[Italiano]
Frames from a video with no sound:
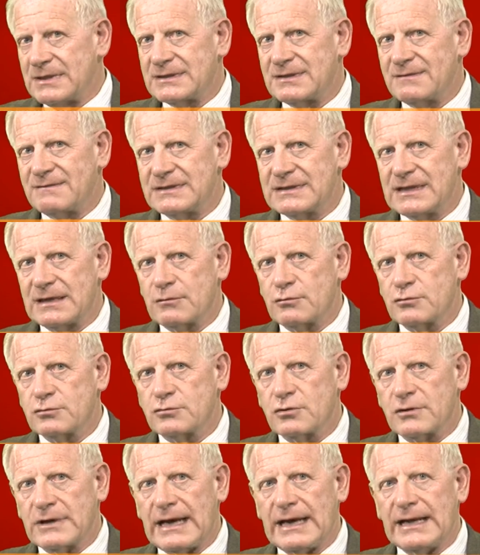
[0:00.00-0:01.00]
attività
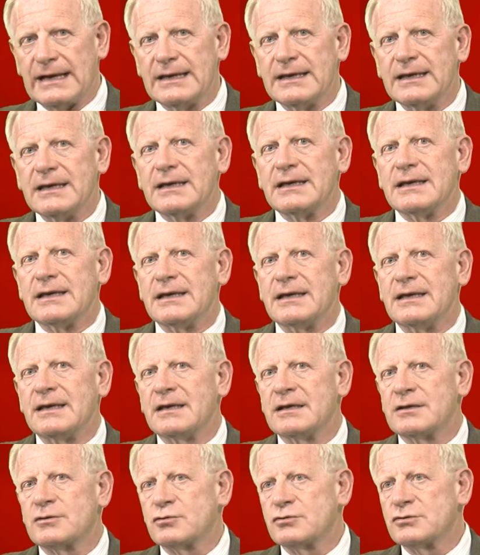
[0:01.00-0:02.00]
culturali
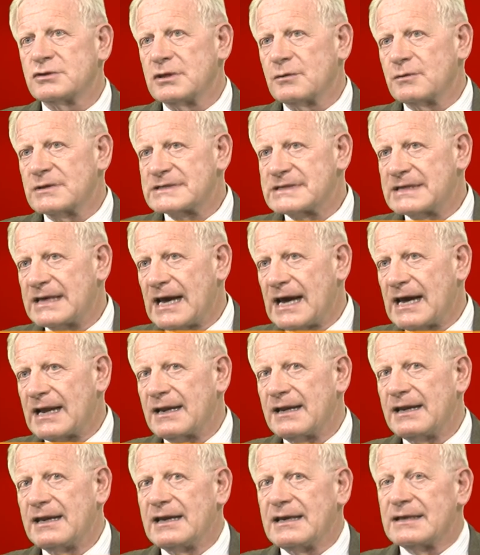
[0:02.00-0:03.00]
in tutti questi
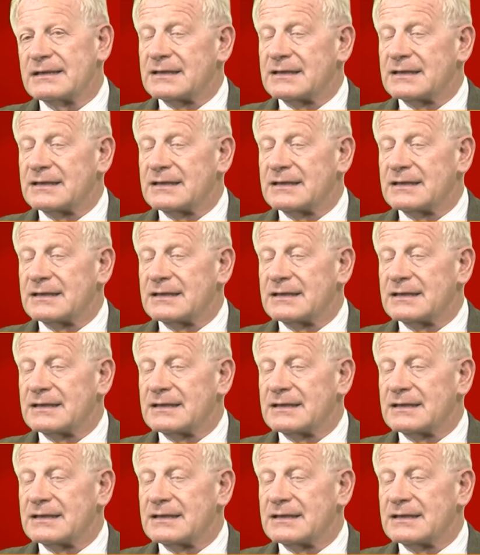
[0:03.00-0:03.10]
anni,